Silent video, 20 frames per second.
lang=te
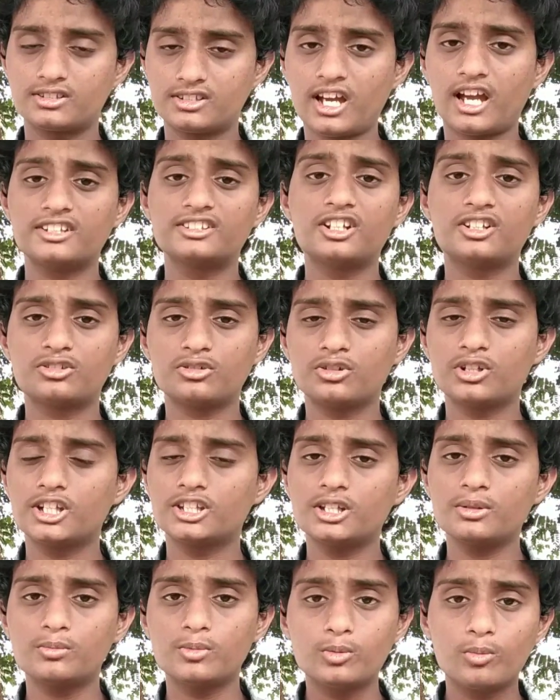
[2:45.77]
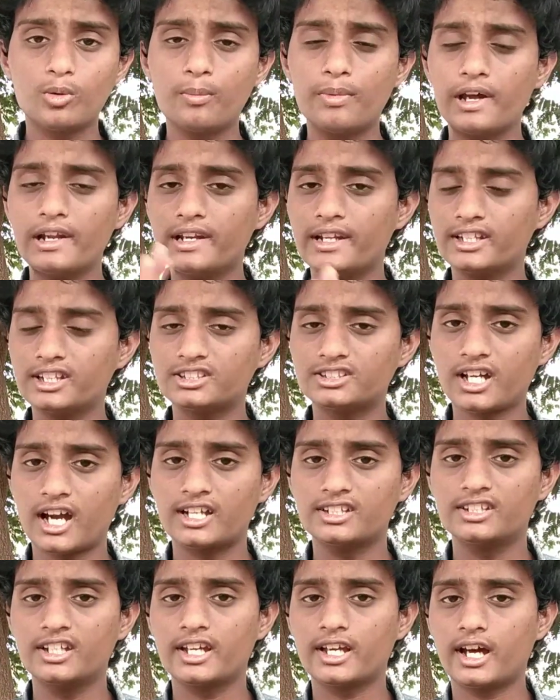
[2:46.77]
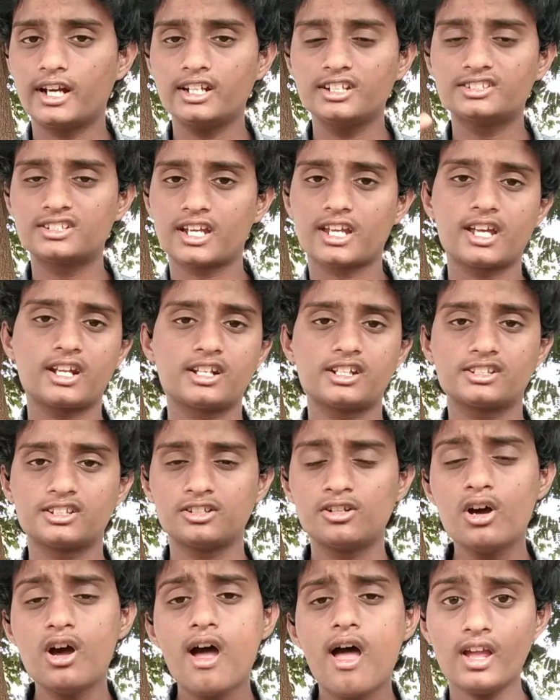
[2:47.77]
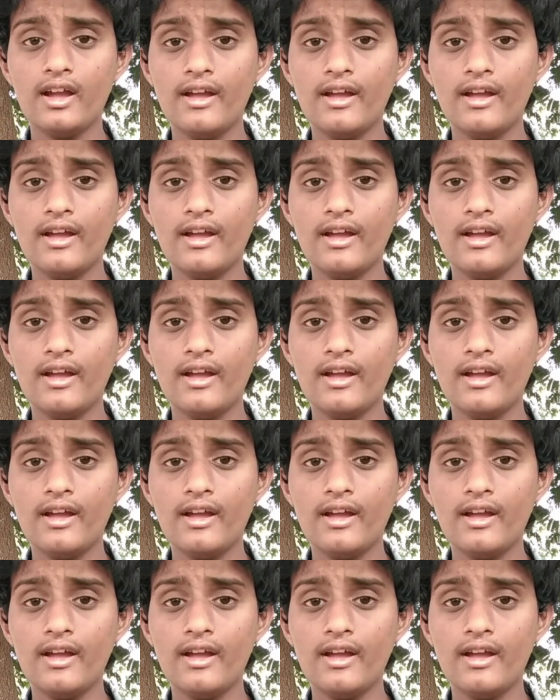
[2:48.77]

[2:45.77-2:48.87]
ఛార్జర్తోనైతే మీ మొబైల్ని అయితే ఛార్జ్ చేయకండి ఇది సెకండ్ రీజన్